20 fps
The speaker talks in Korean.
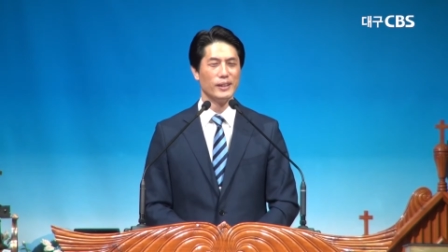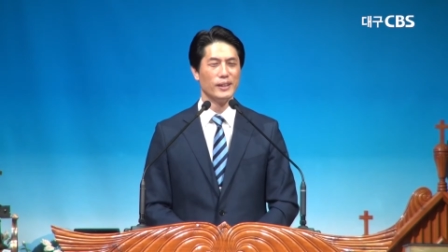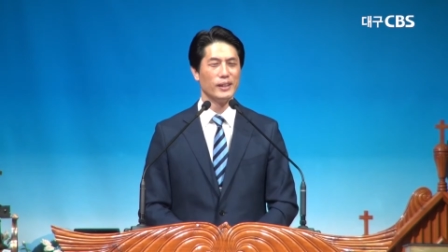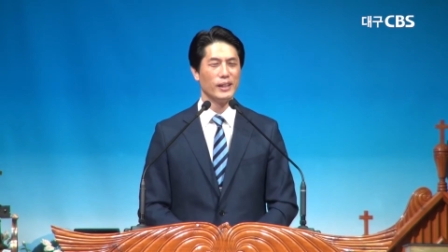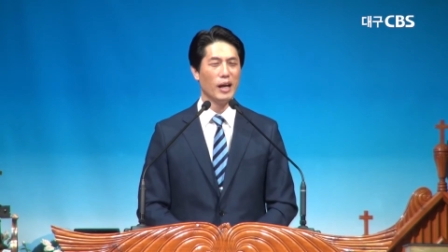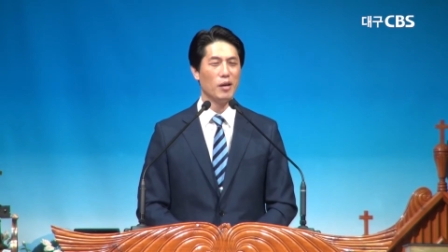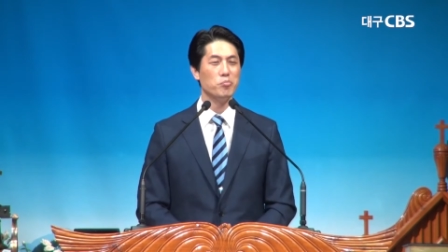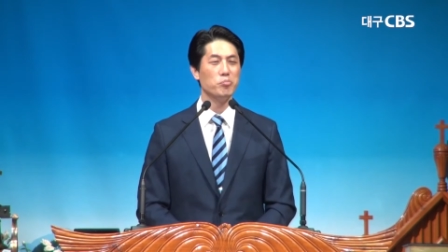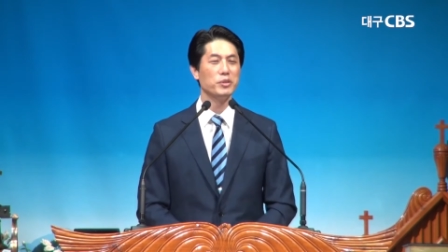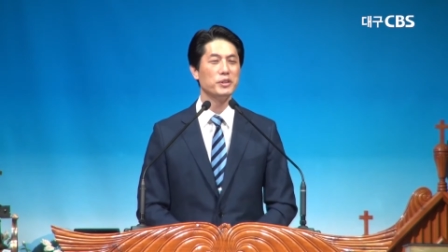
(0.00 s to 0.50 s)

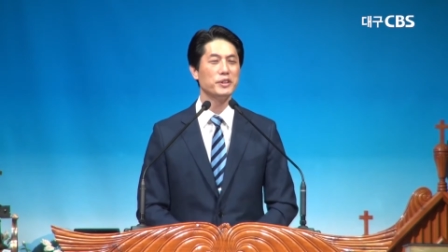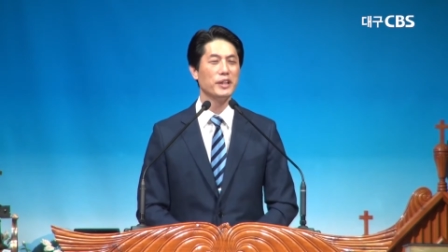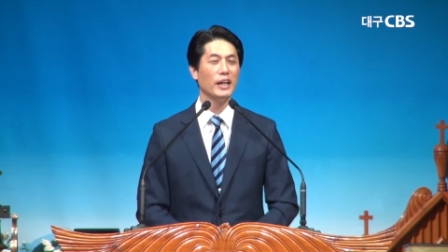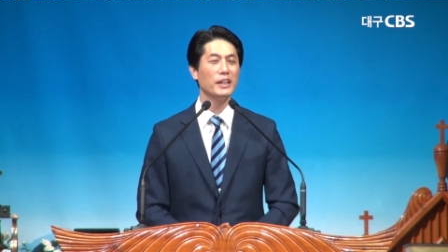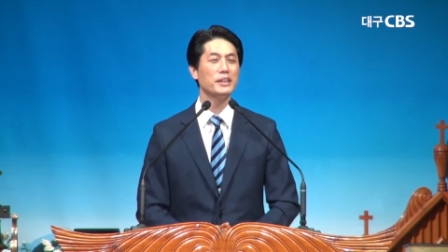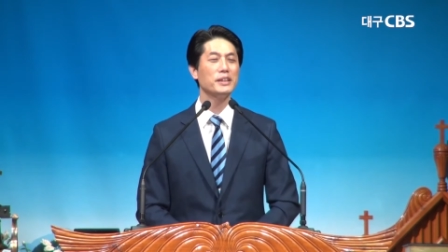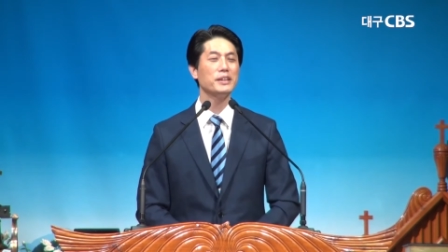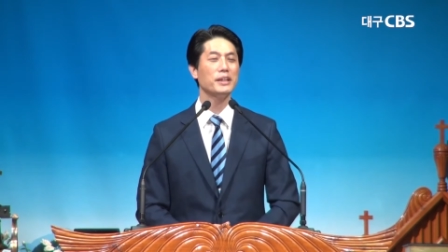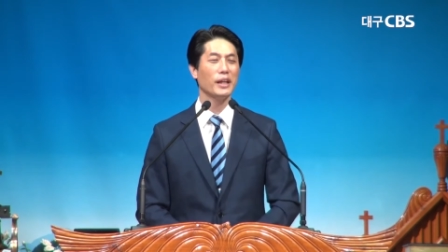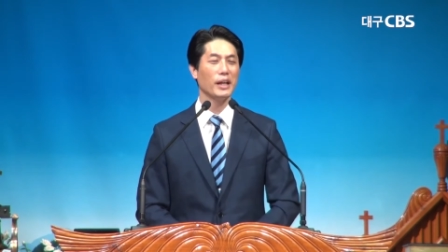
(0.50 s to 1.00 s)
한 번
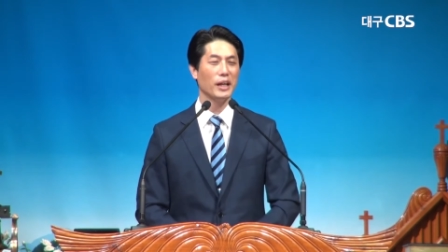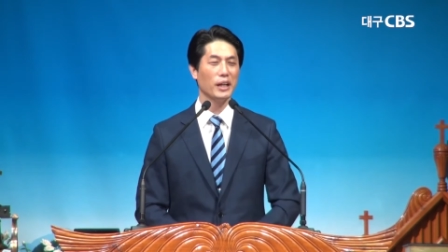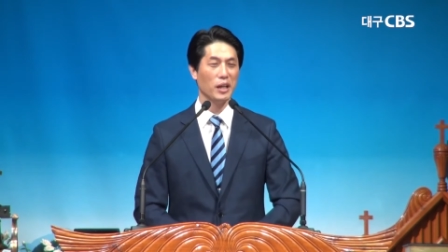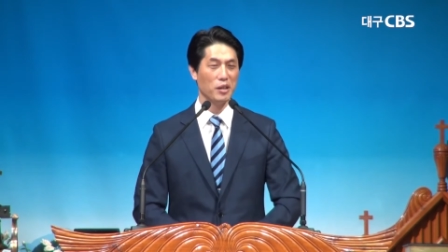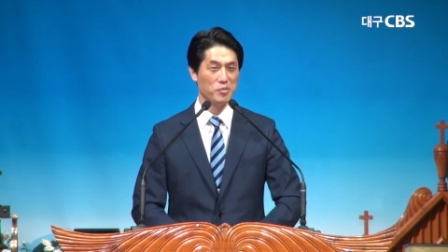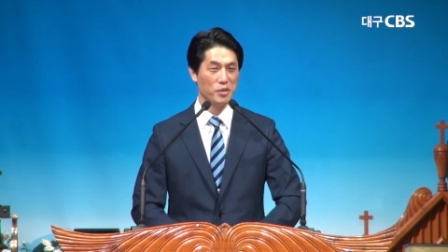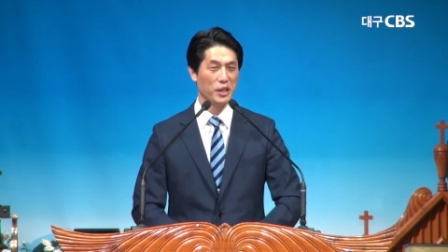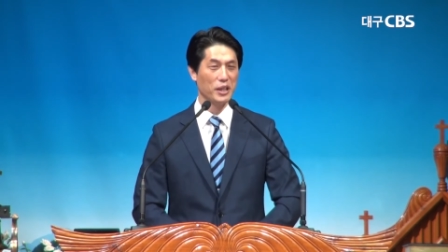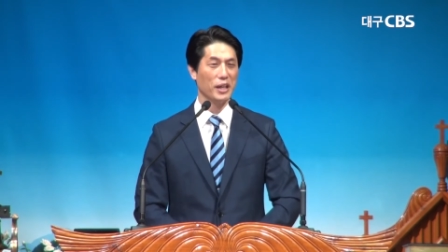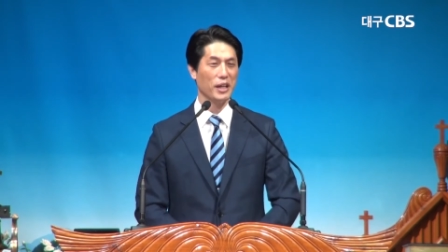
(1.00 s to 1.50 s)
다시
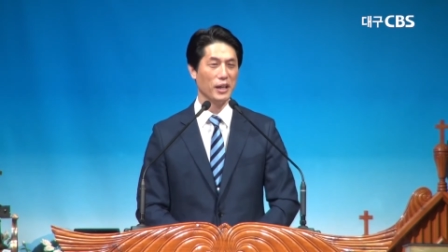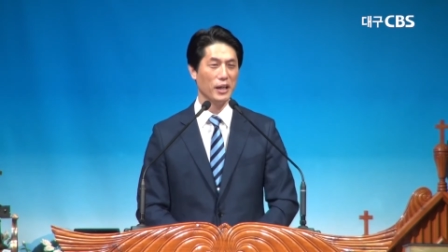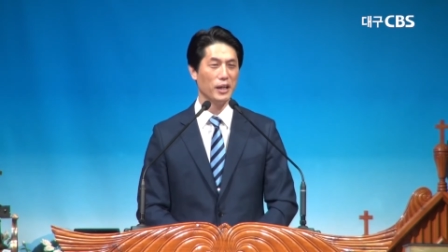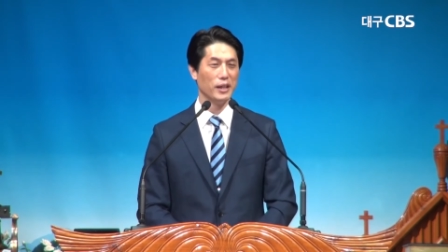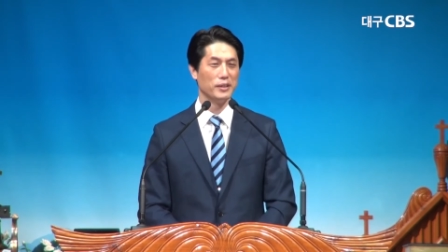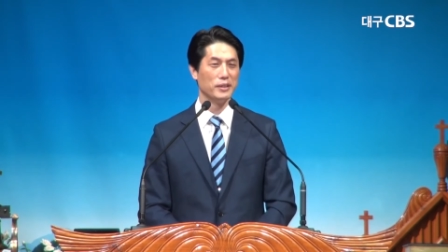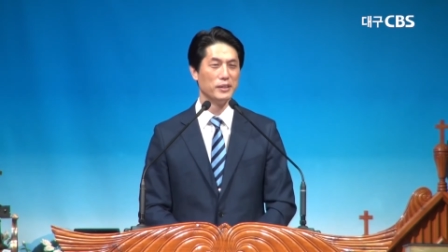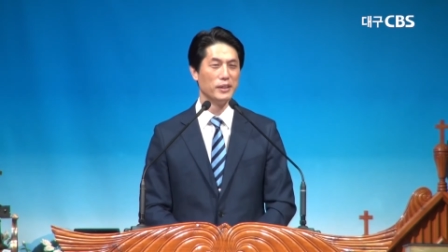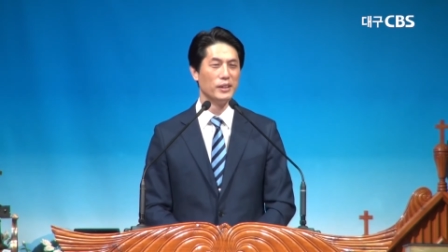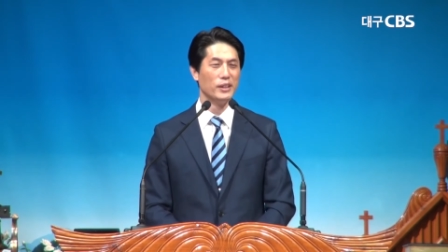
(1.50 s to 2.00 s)

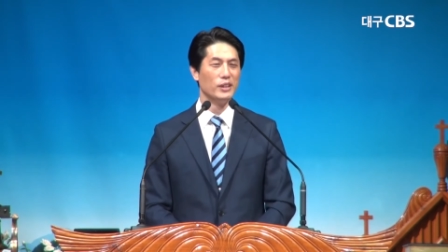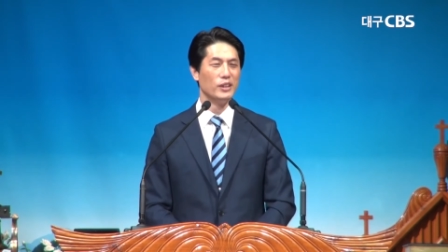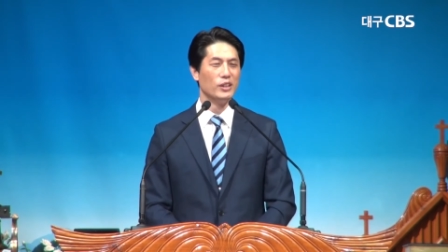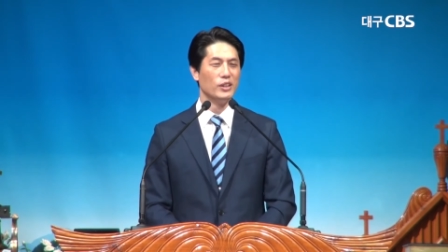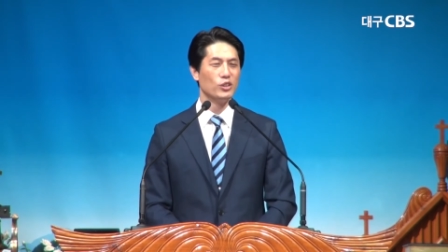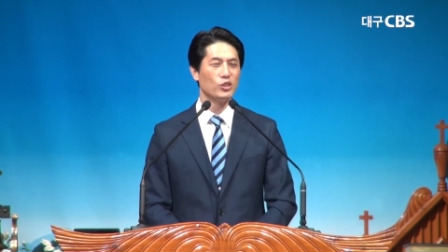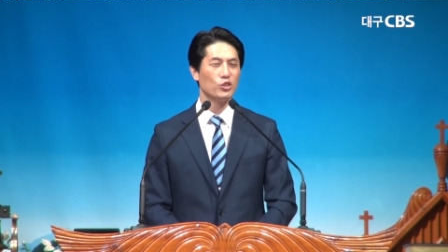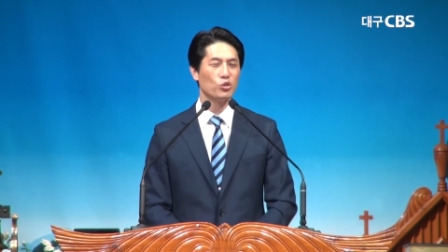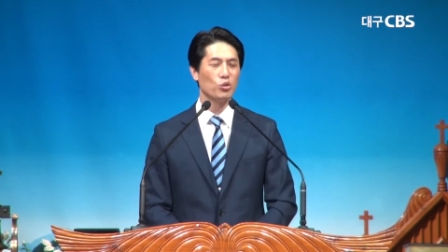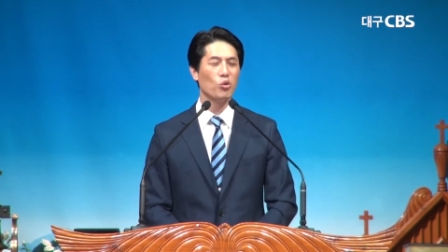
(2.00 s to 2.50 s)
생각해봐라.
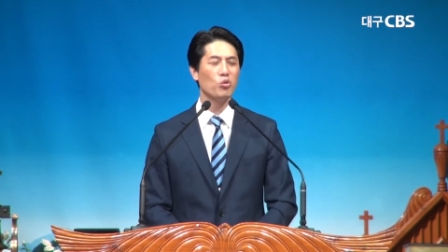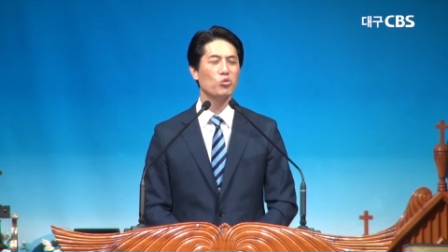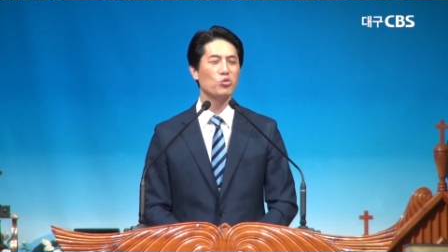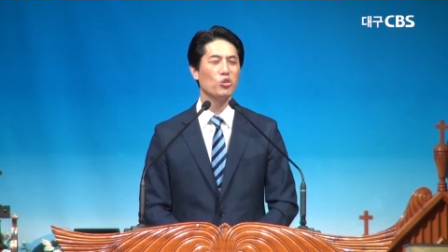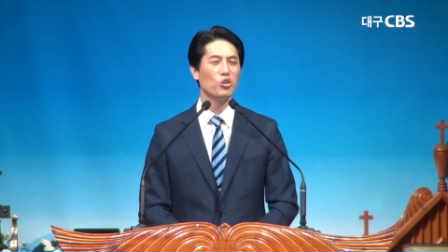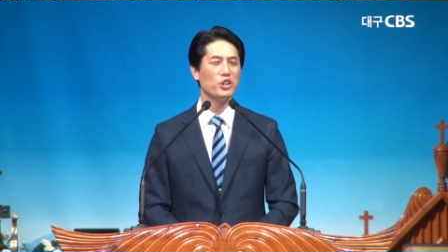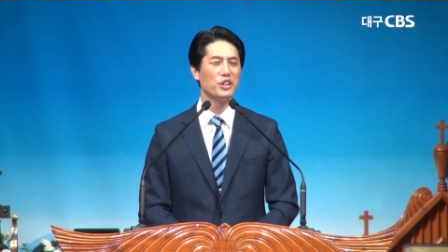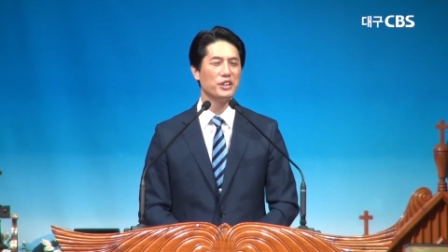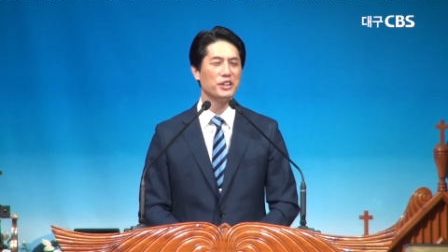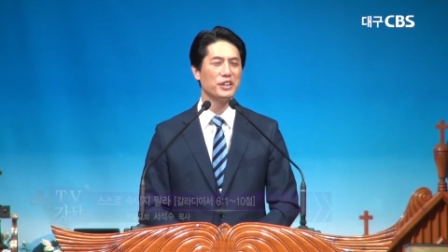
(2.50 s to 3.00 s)

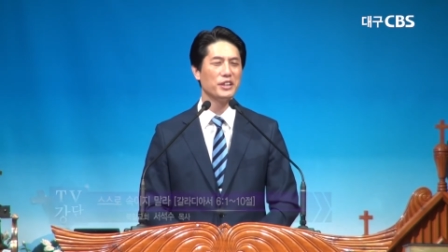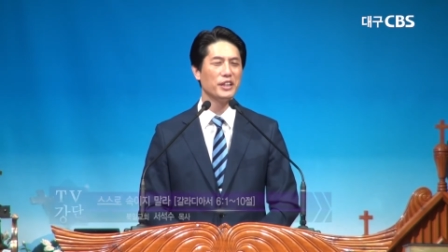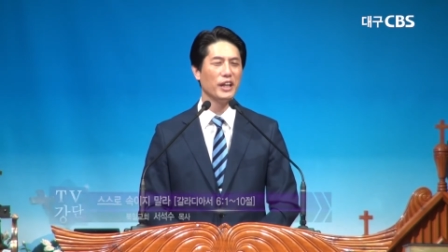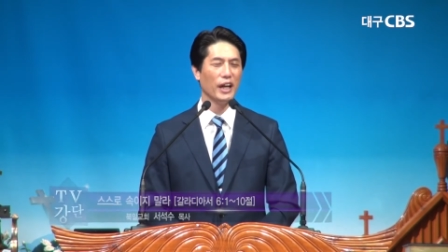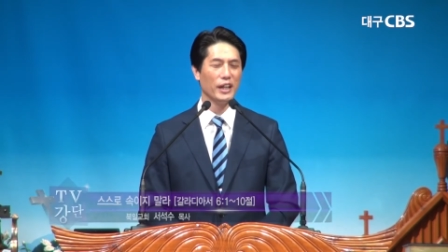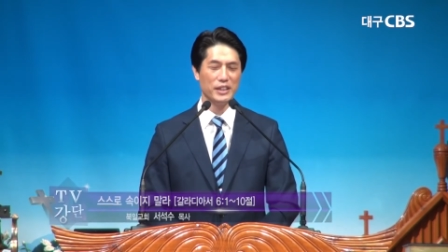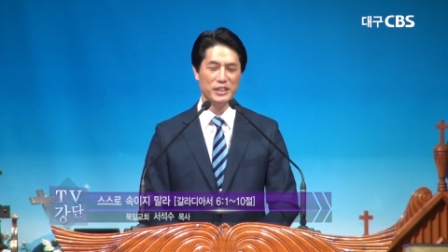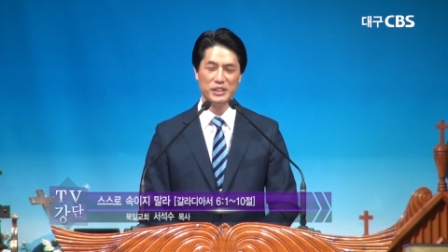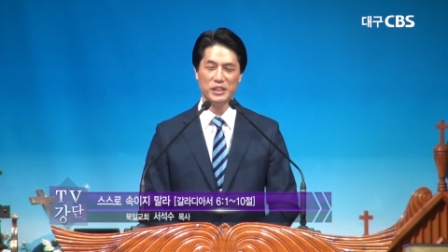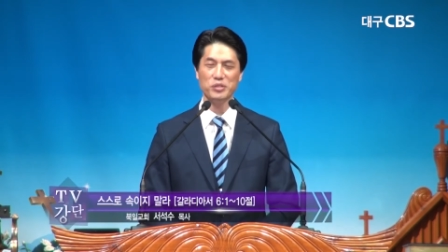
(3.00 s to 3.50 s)
속고 있는 거
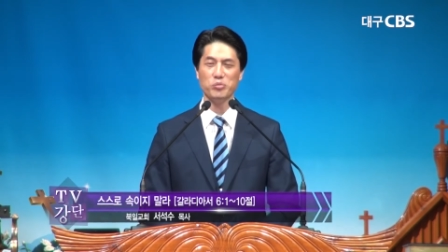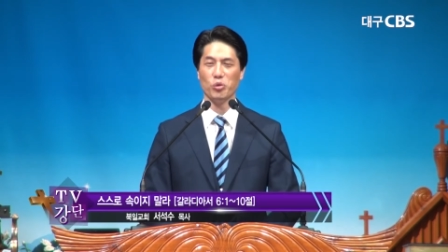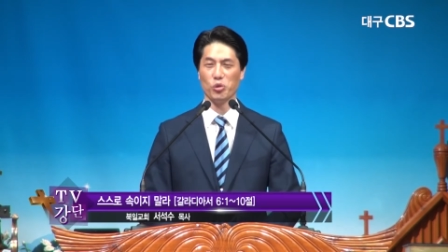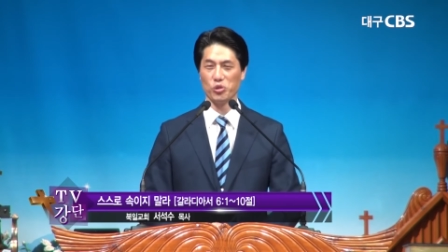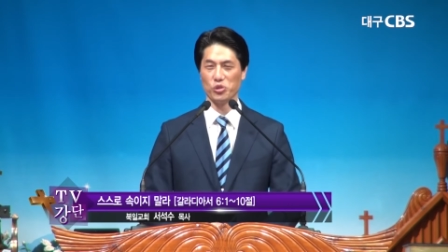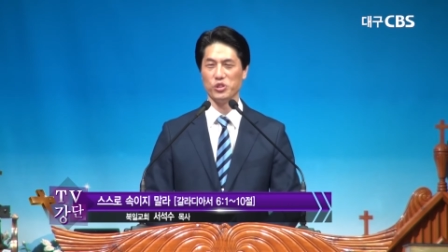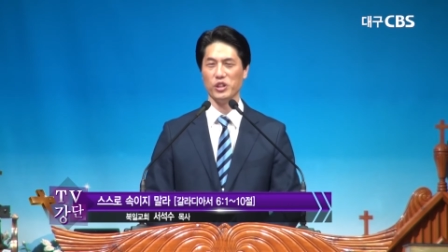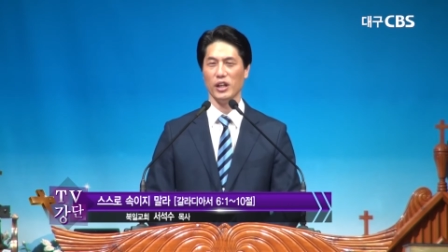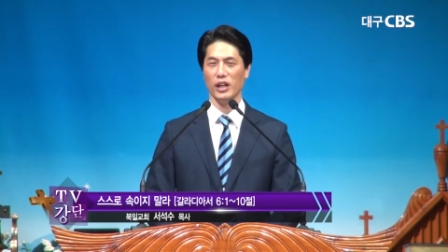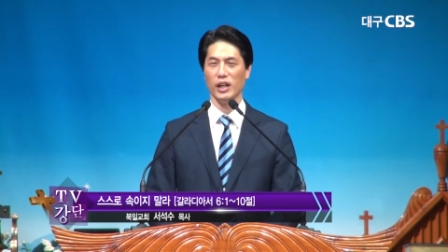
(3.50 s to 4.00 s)
아닌지
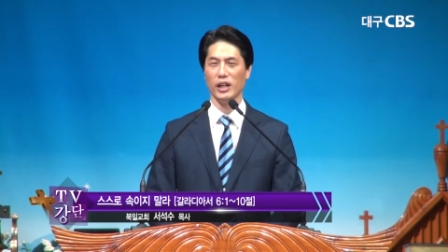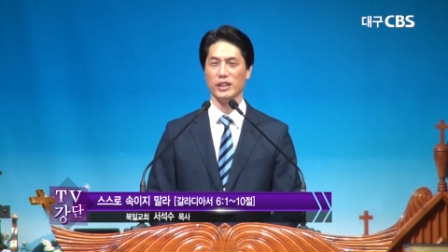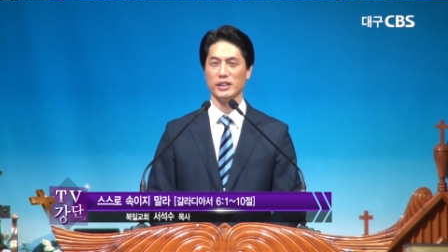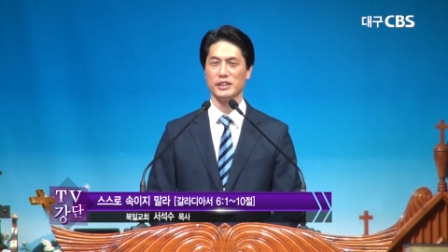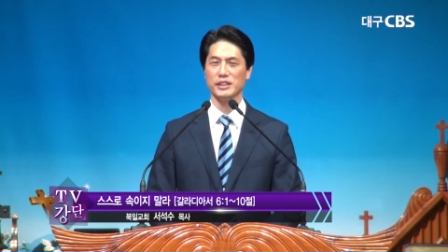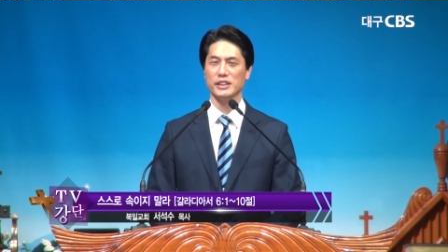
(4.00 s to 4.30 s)
모른다.